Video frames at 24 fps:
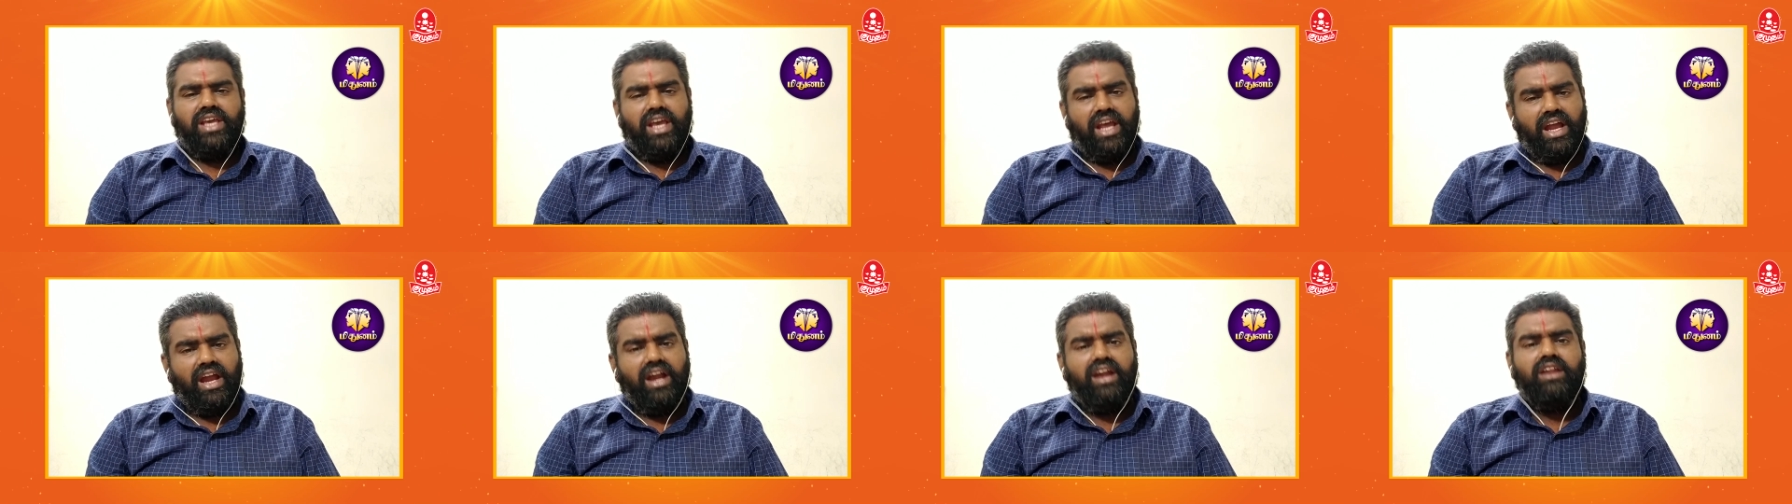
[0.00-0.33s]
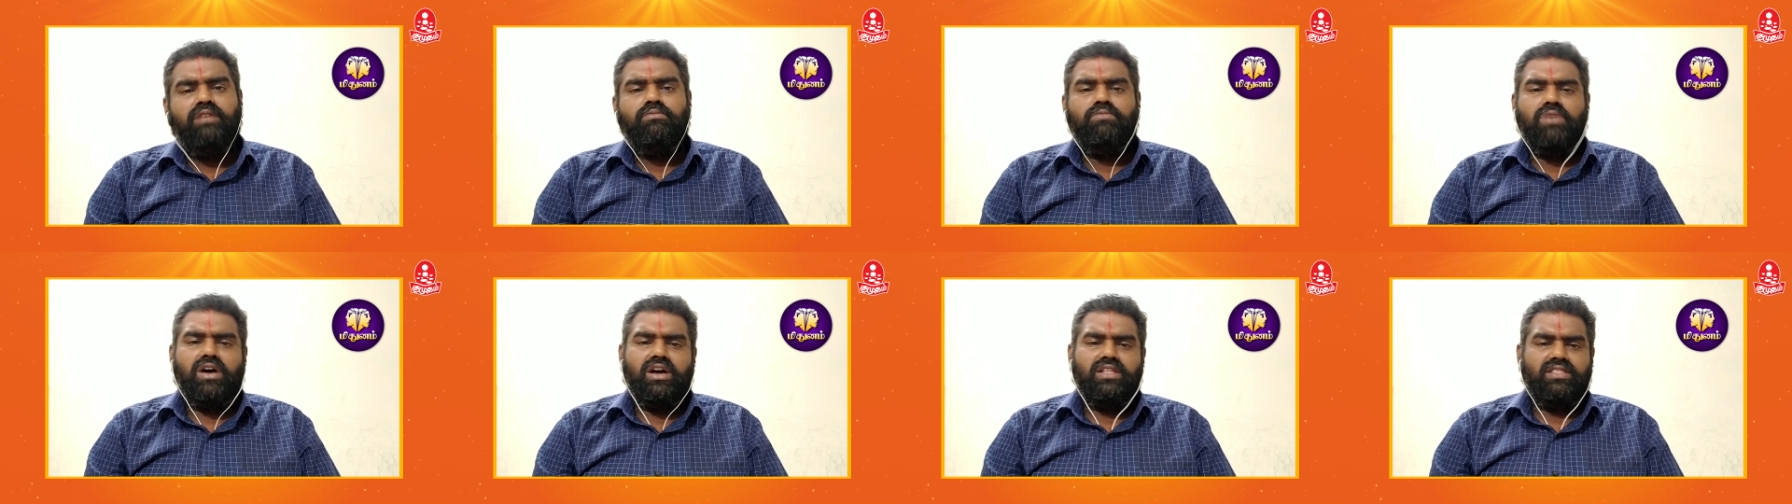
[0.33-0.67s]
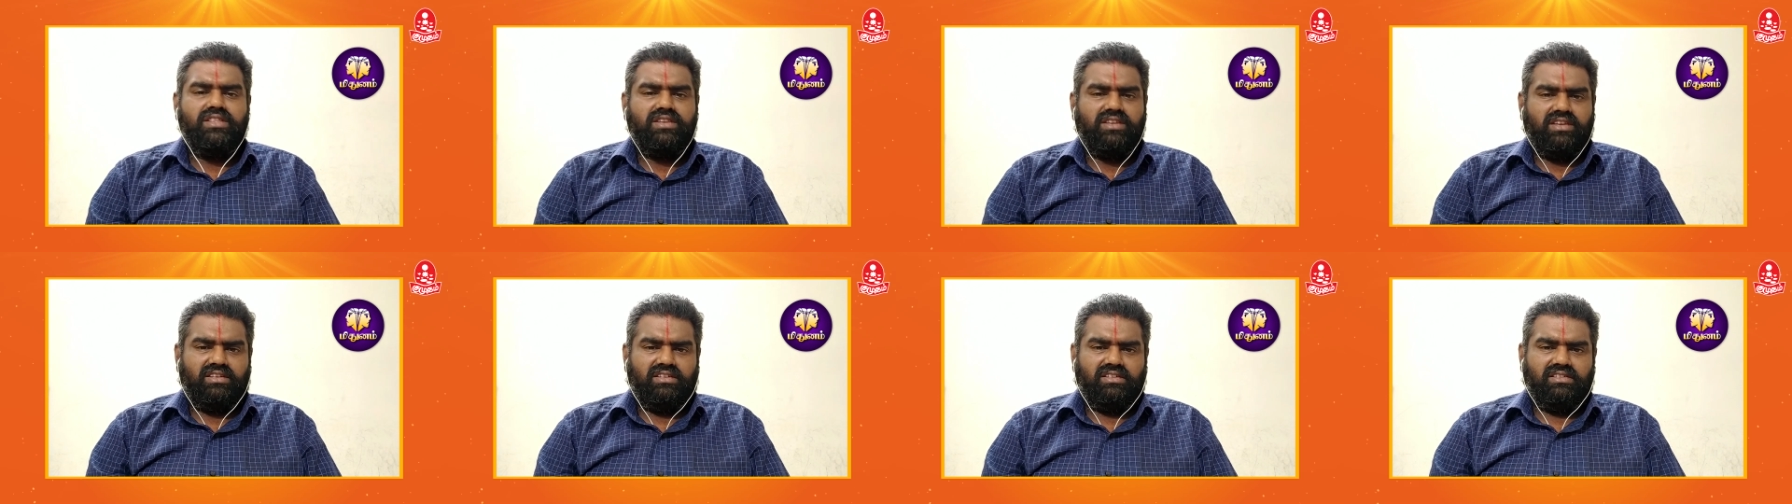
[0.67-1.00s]
ஏணி
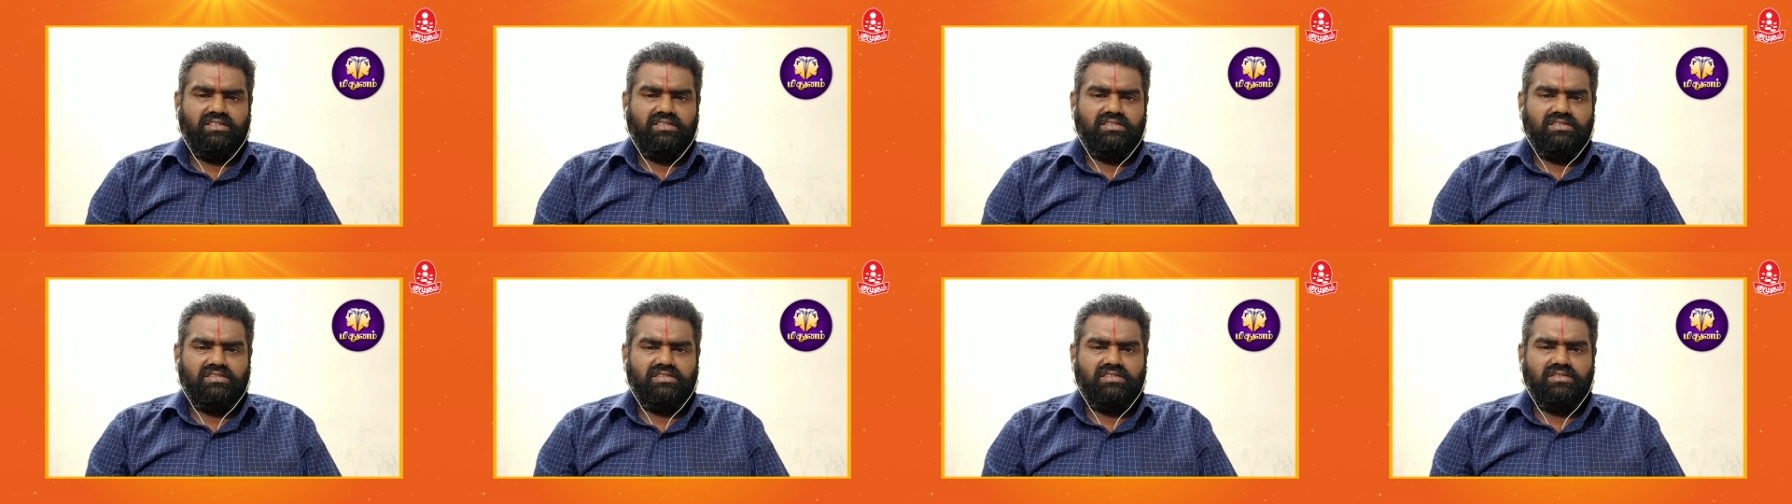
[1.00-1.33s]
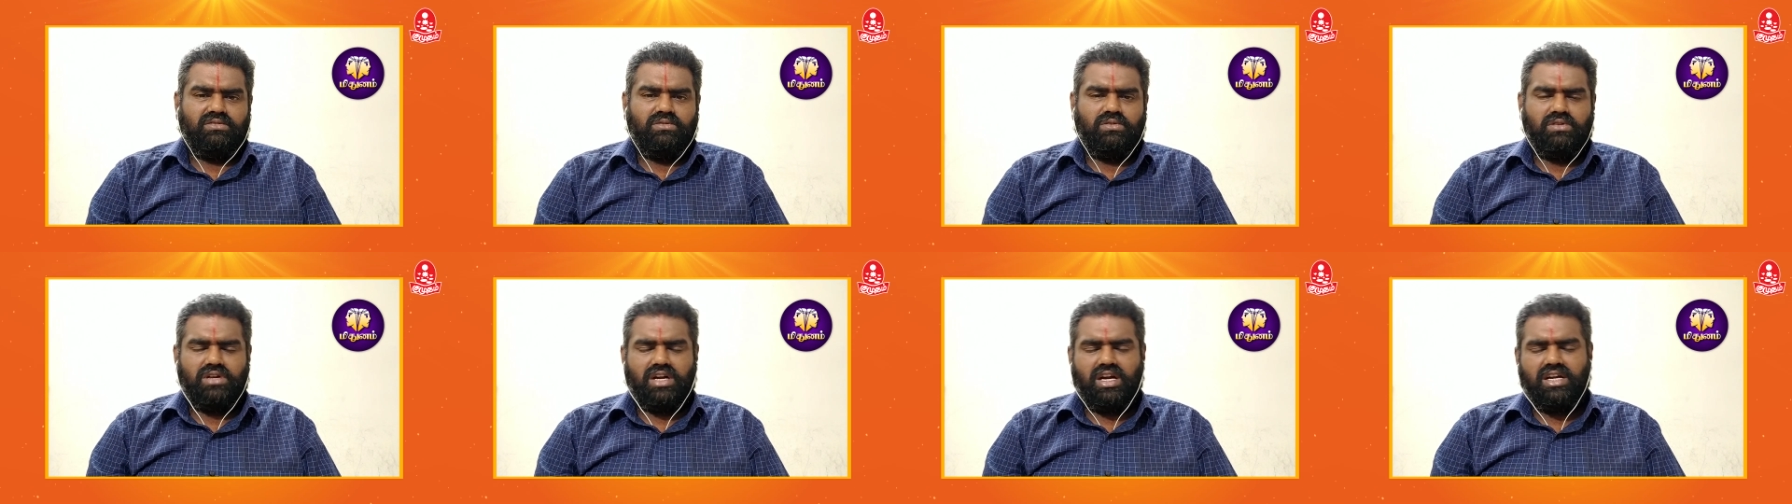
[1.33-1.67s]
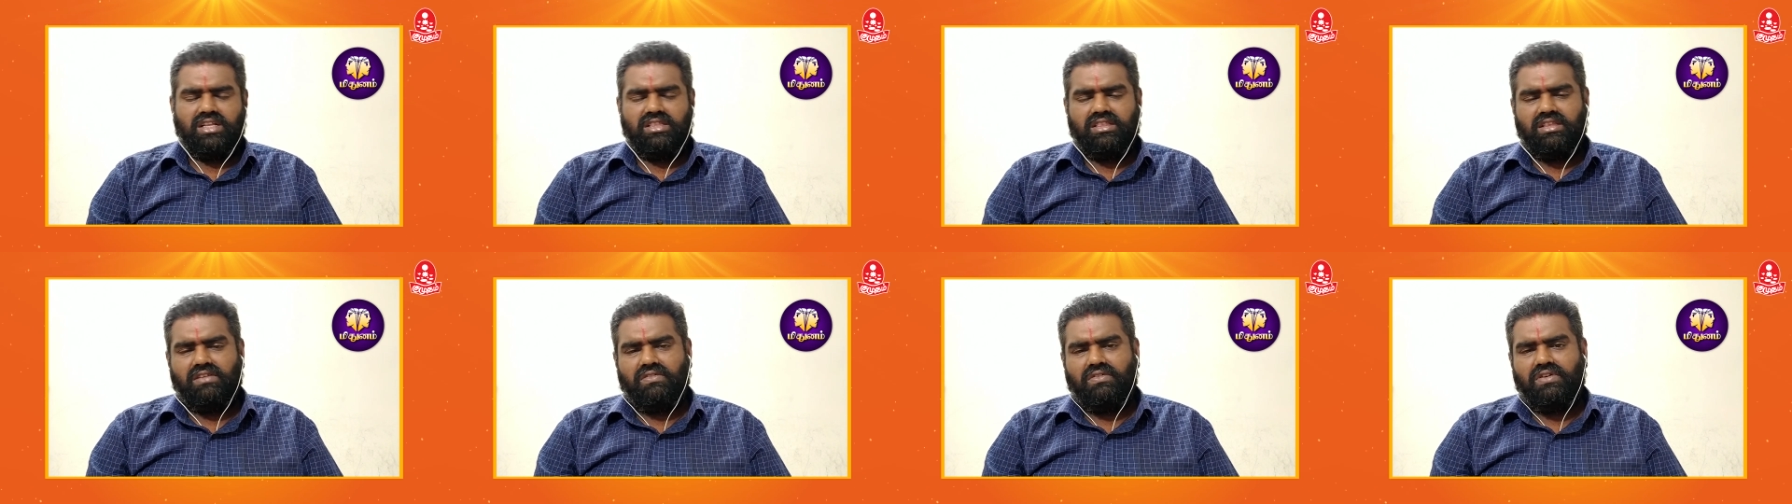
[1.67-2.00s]
மாதிரி
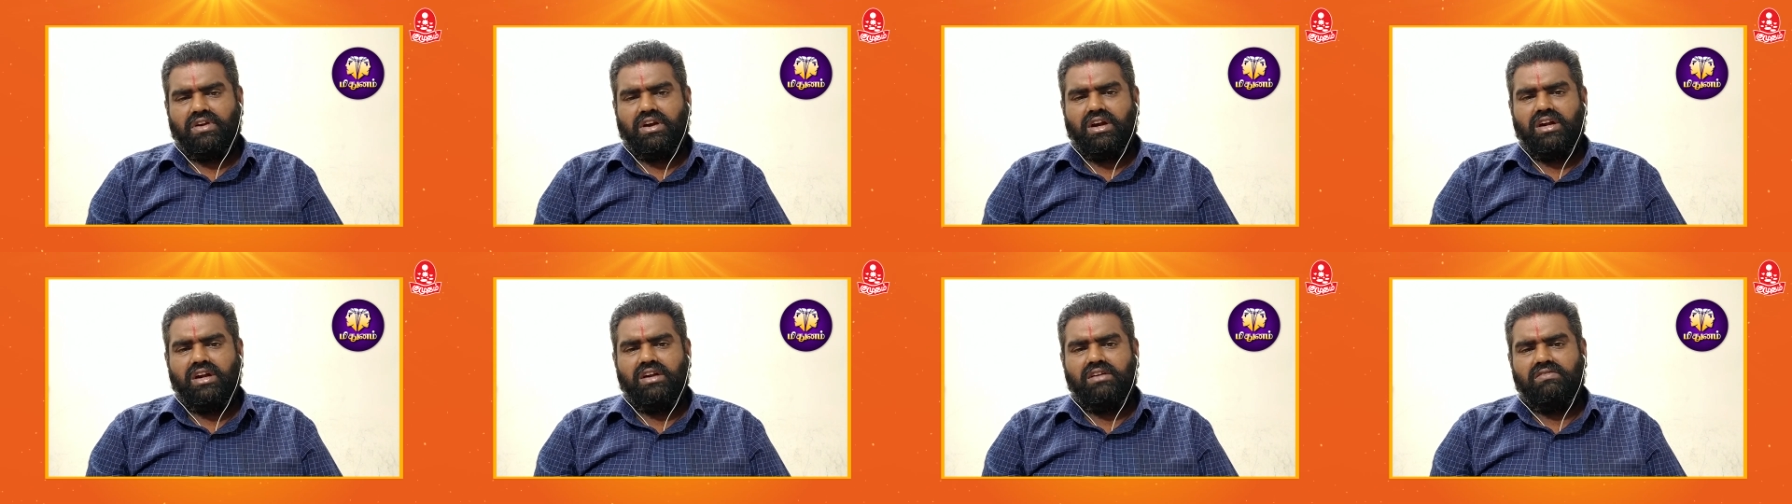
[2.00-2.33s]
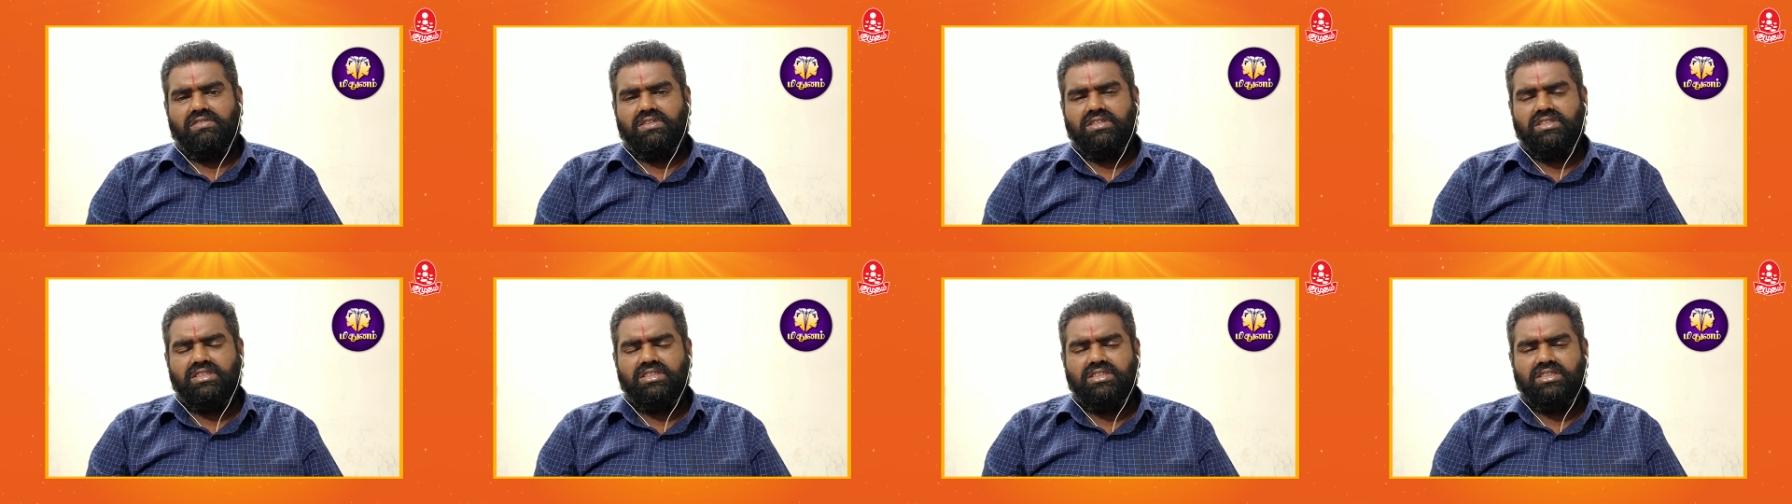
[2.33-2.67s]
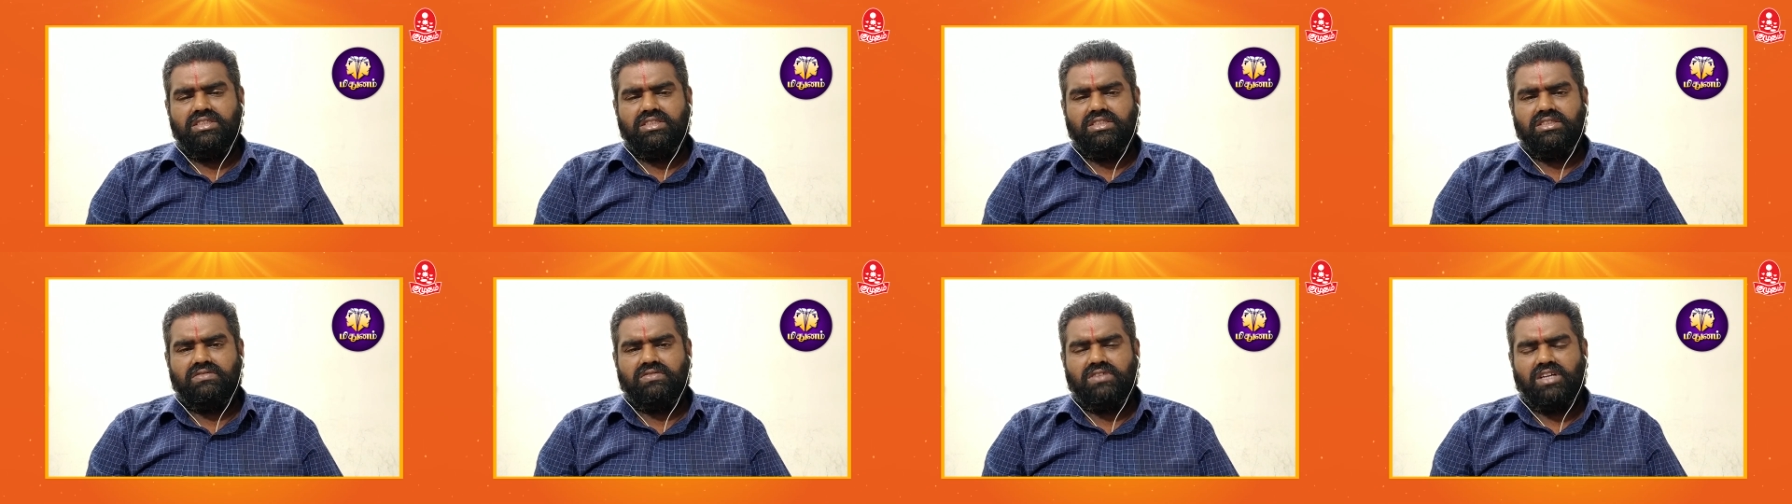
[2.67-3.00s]
அடுத்தவர்கள் வந்து
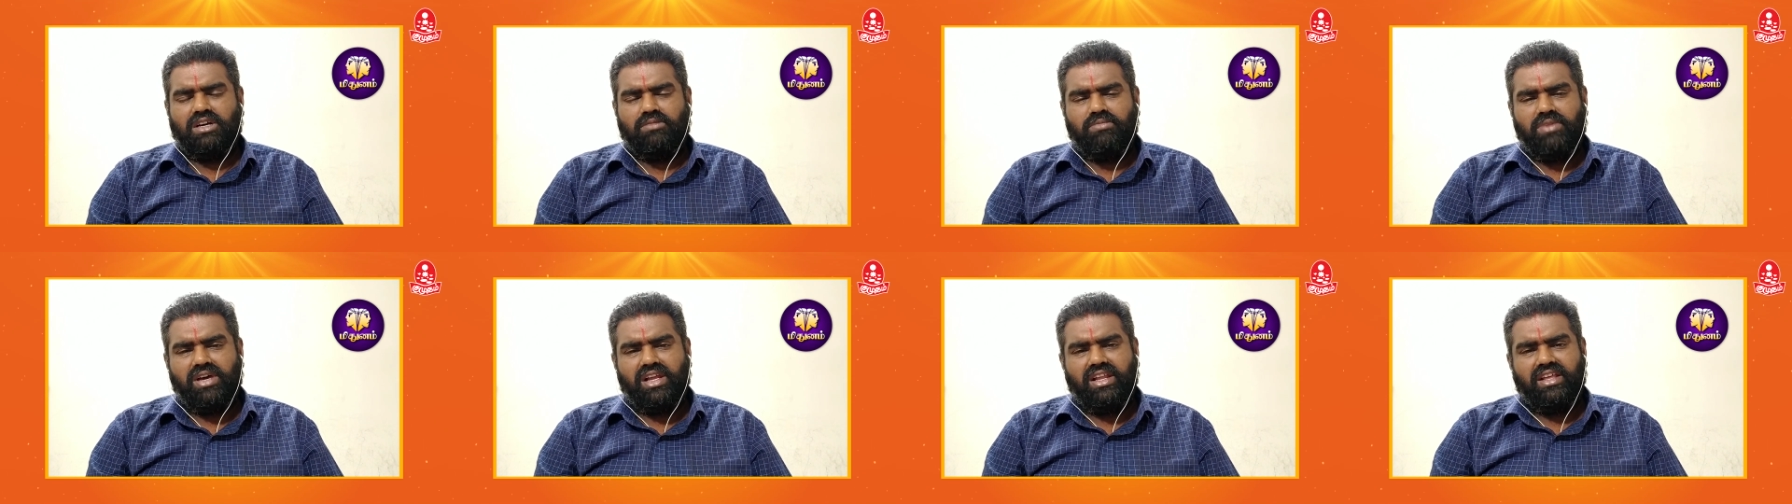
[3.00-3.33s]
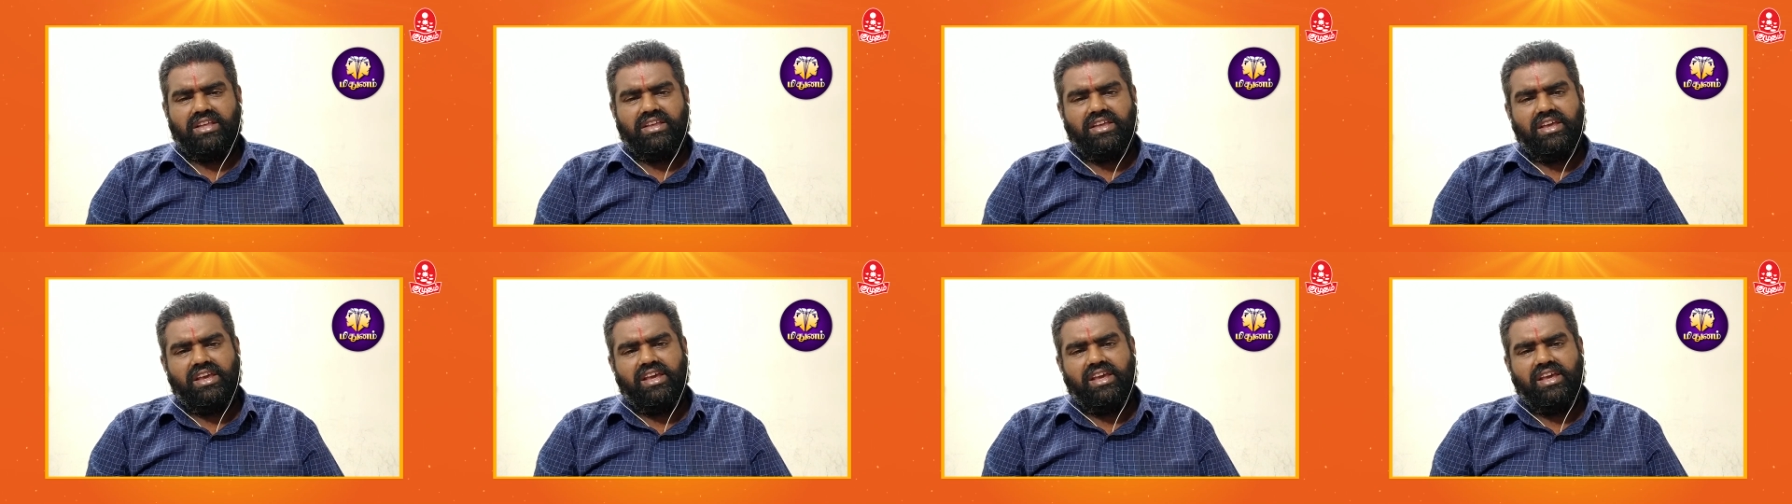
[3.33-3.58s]
இவங்க மேலே